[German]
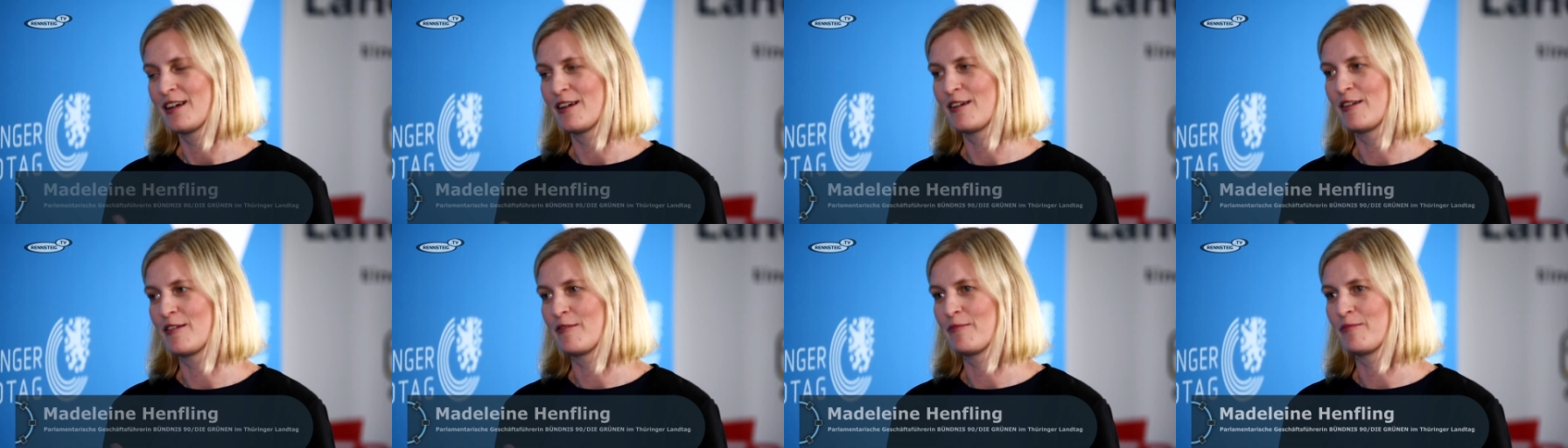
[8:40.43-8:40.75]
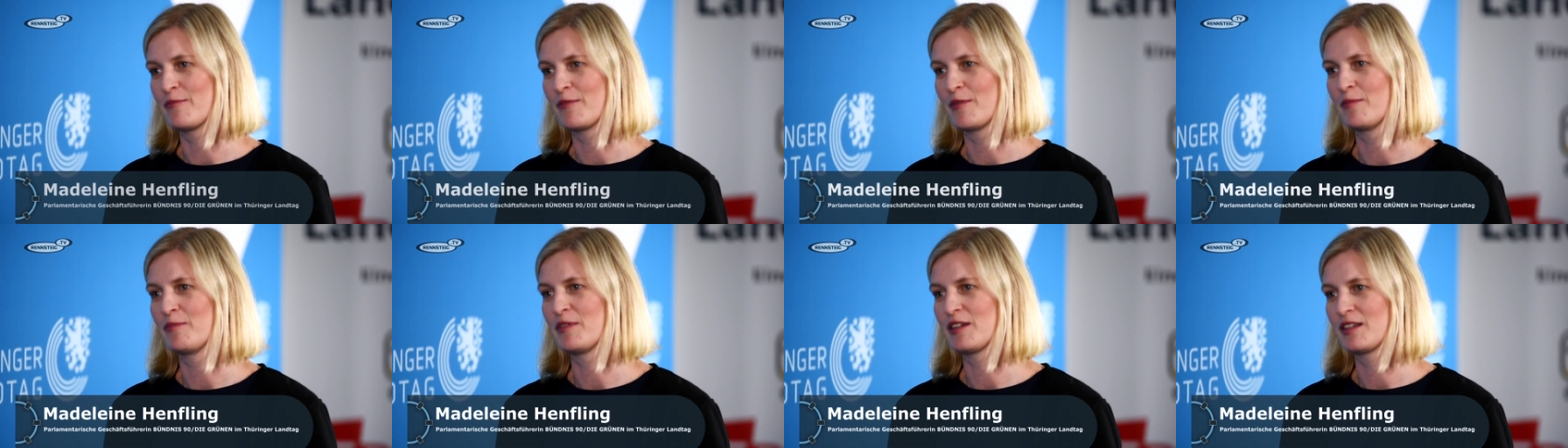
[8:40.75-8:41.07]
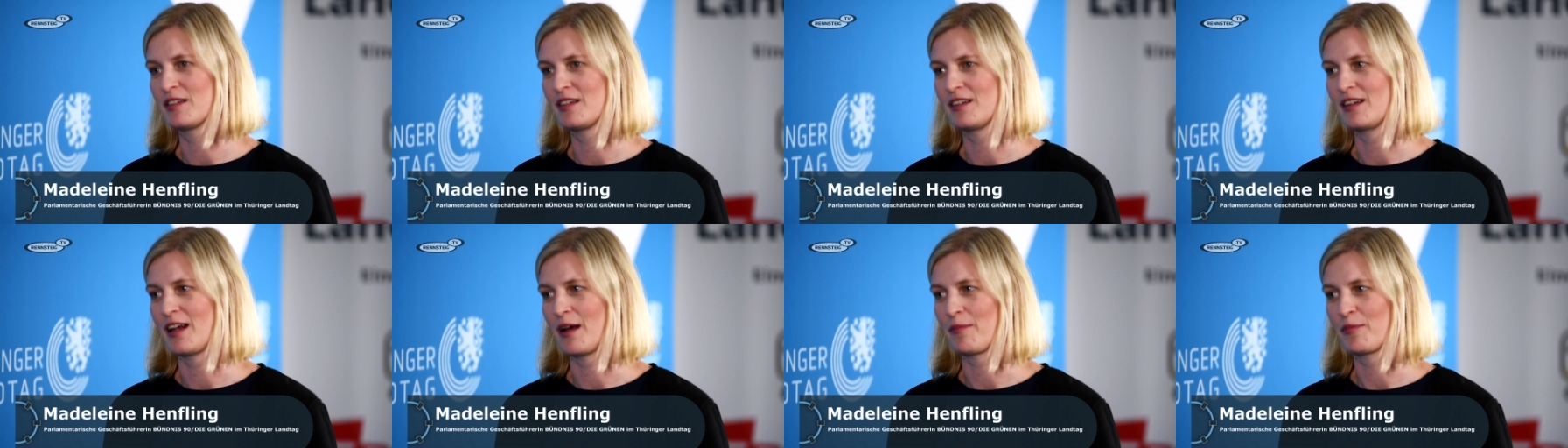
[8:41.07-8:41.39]
ähm,
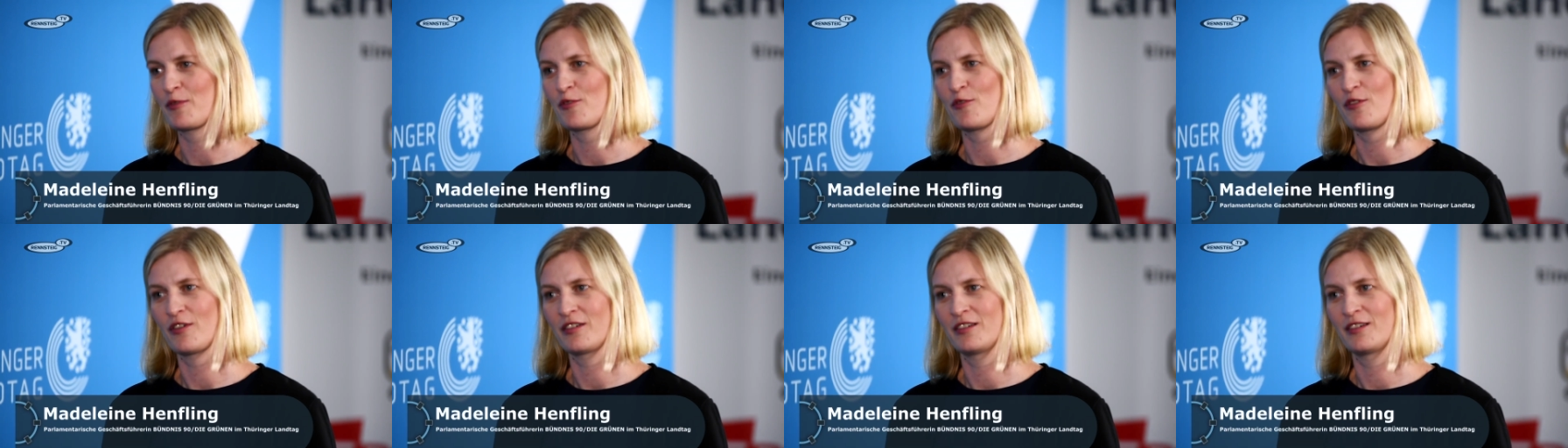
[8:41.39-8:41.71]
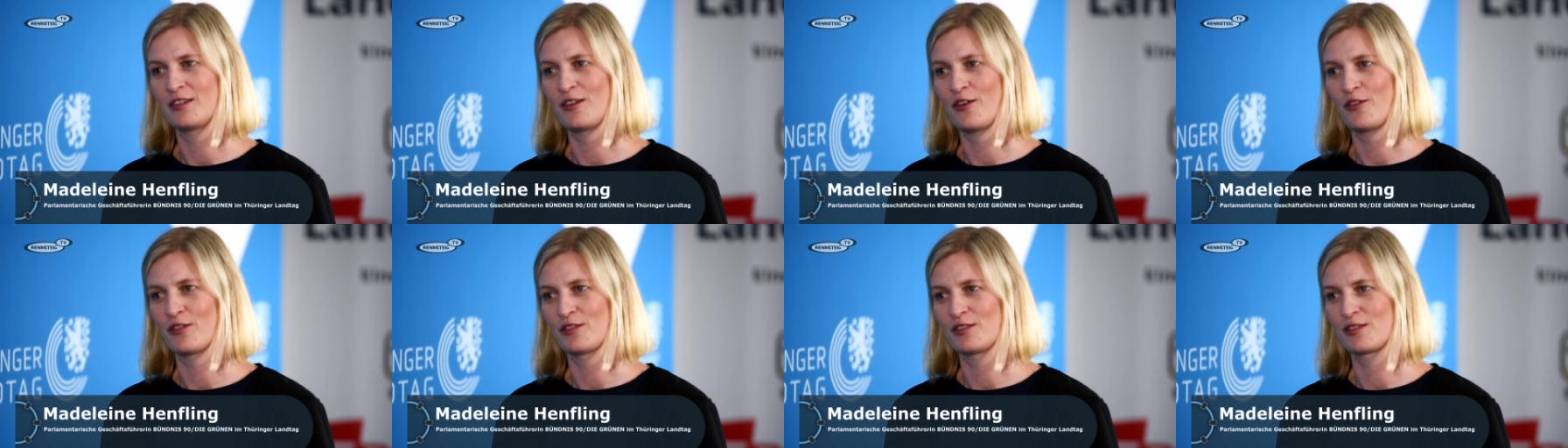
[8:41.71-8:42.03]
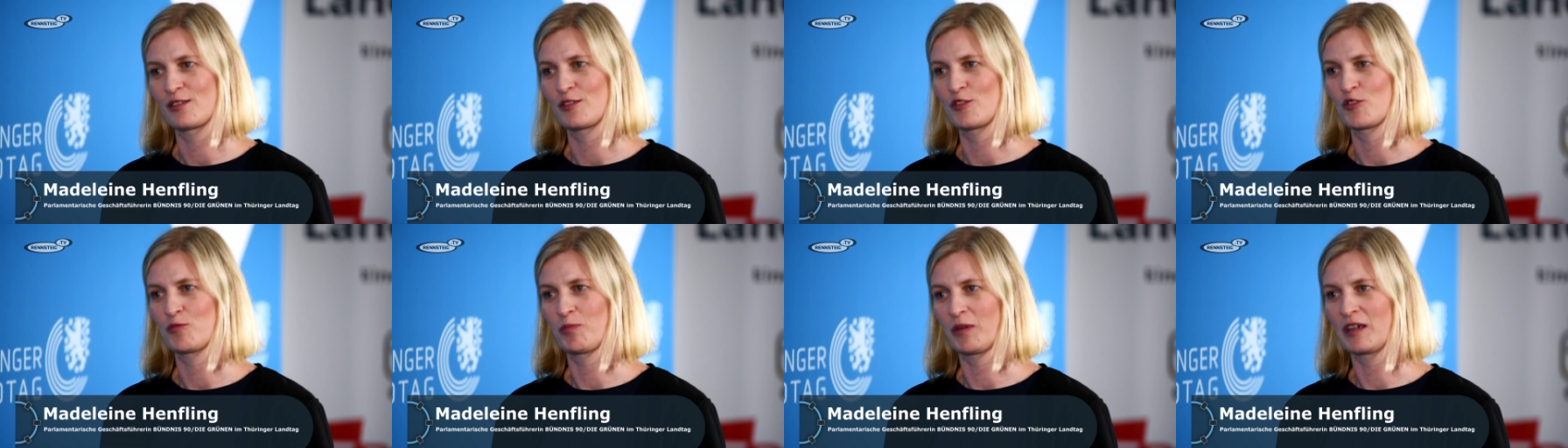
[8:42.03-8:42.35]
mit den Abgeordneten auch
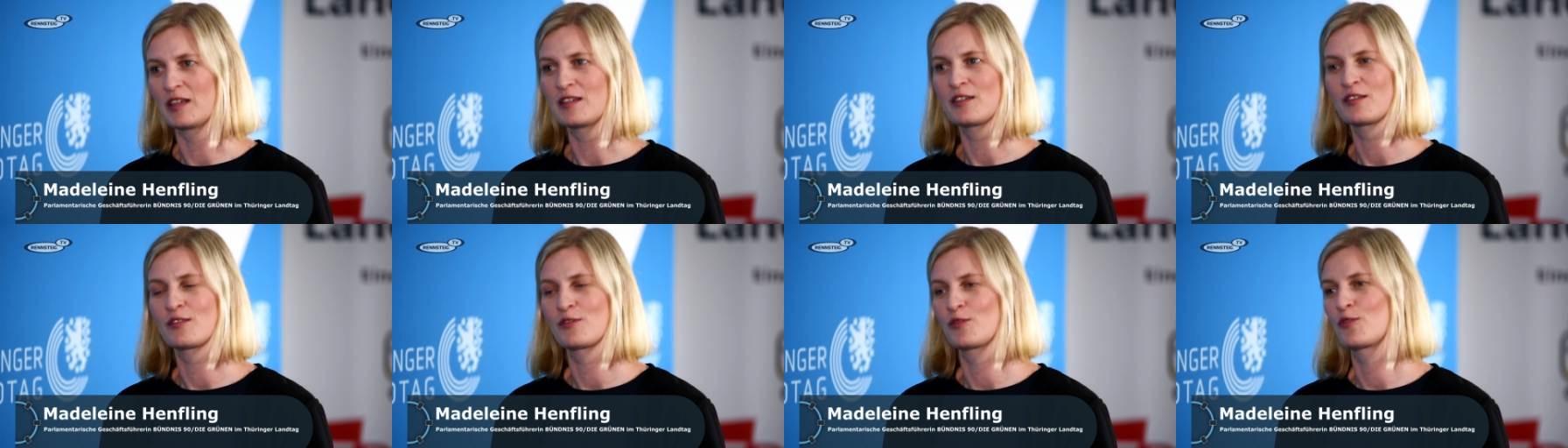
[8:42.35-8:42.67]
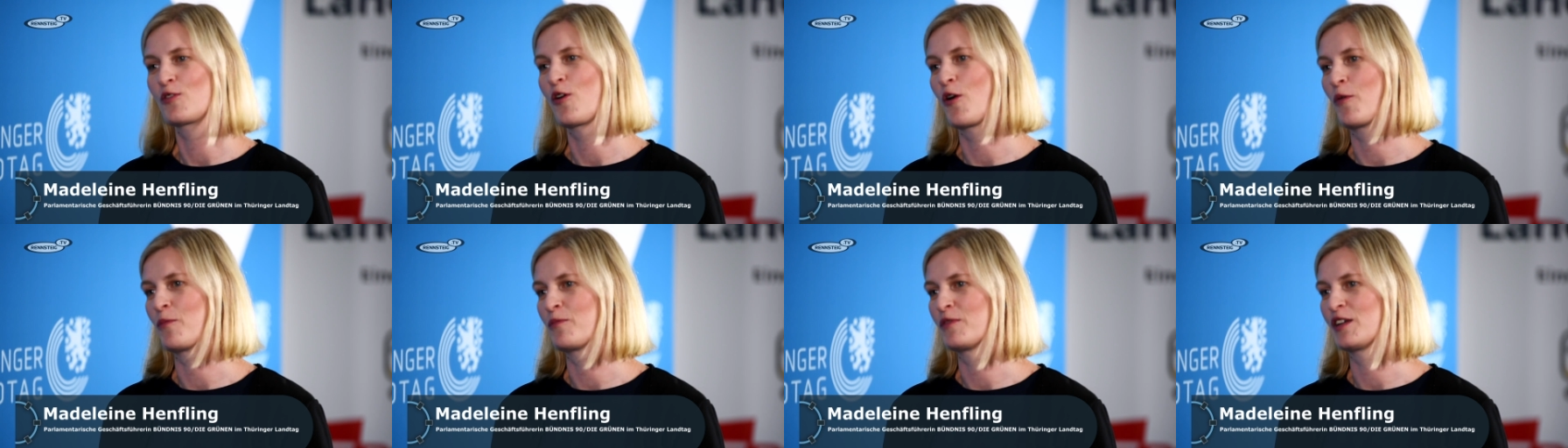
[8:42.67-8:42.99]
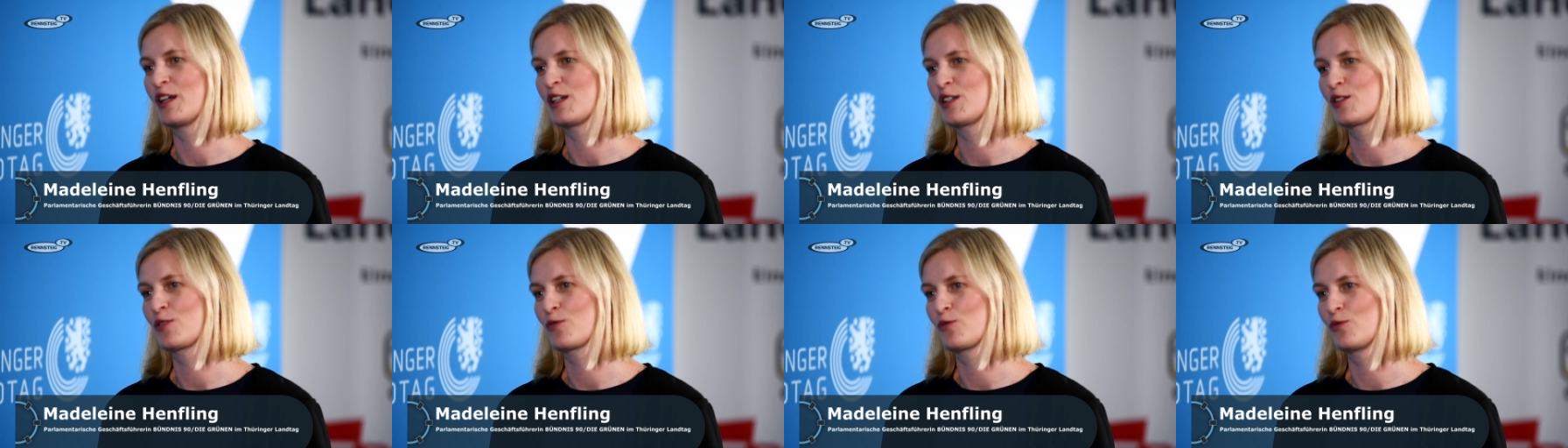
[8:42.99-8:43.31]
ins Gespräch zu kommen
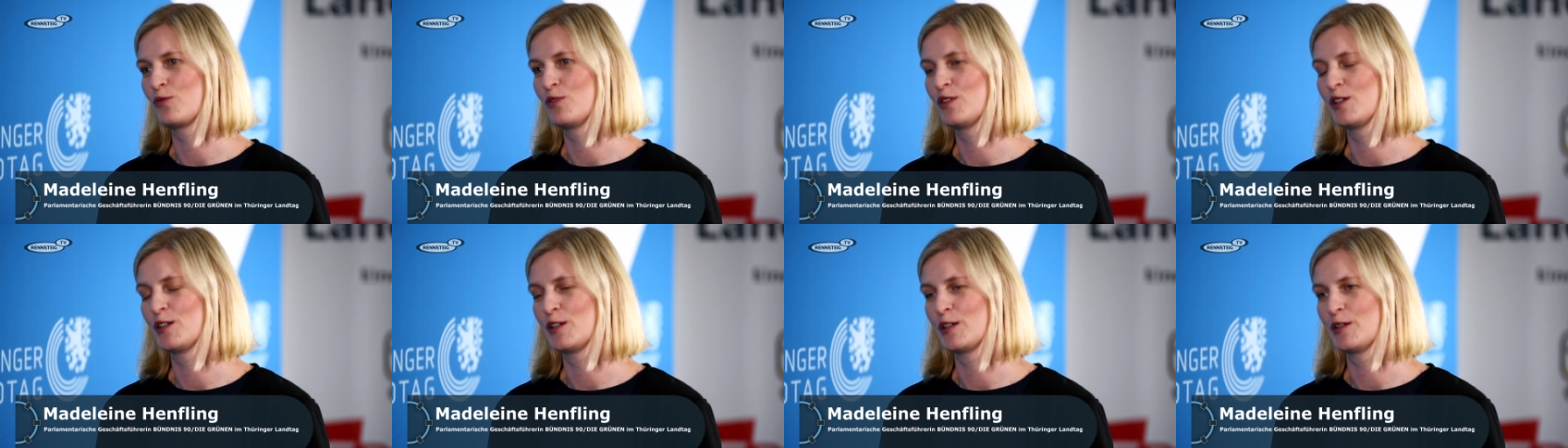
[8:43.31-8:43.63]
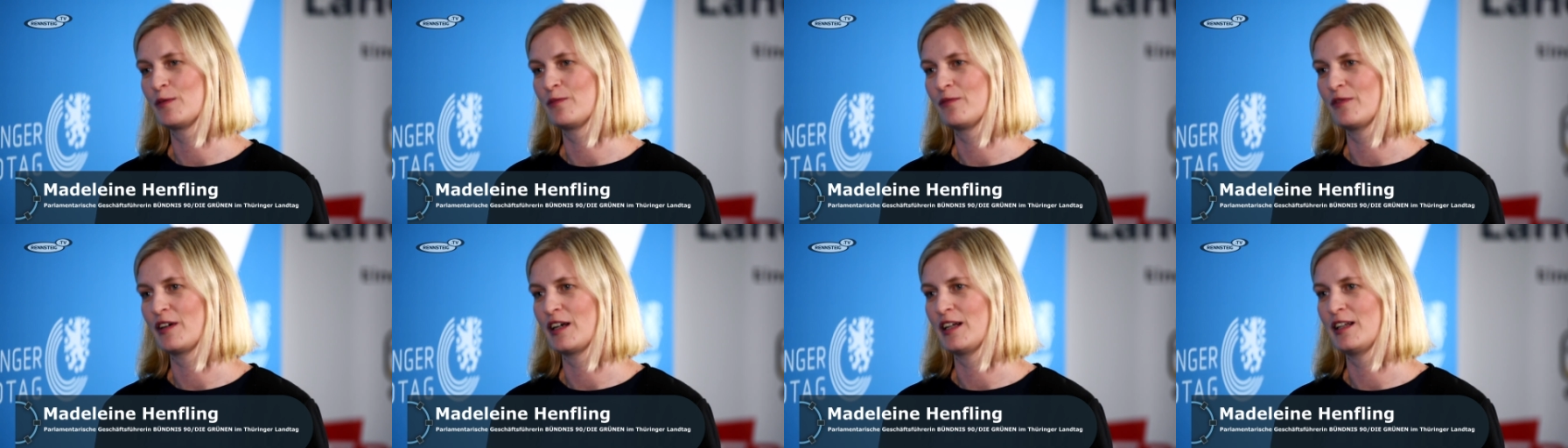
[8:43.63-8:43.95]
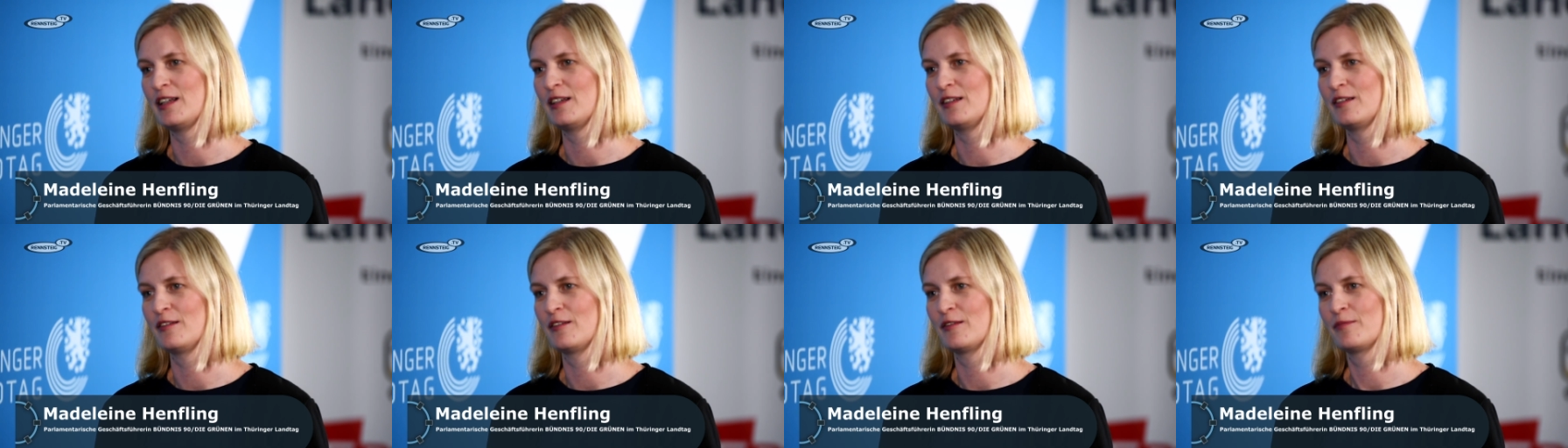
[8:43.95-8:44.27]
dazu,
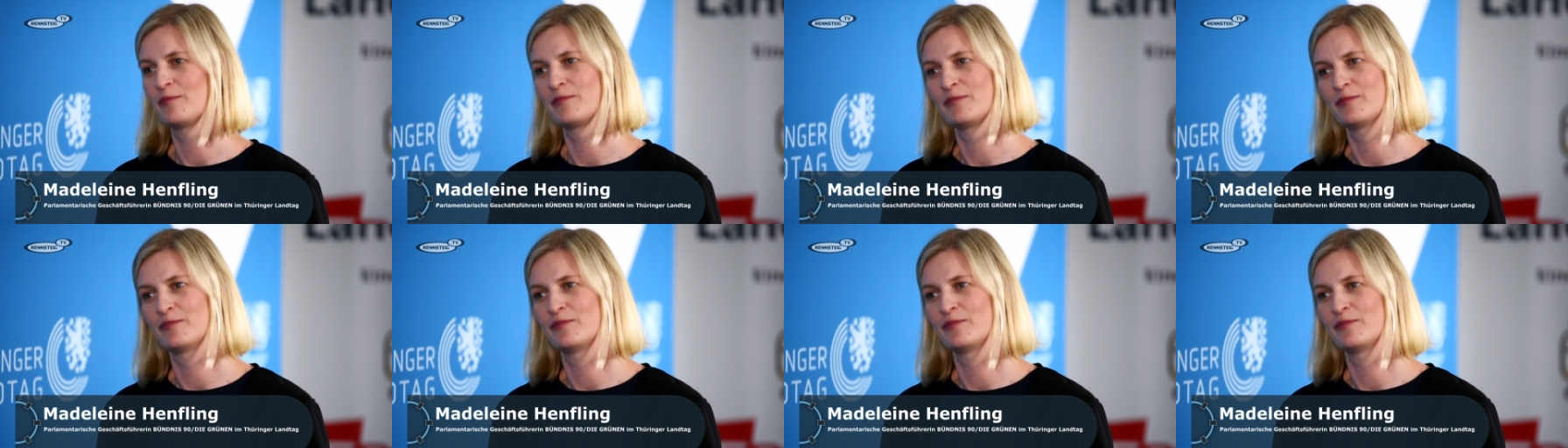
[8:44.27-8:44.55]
weil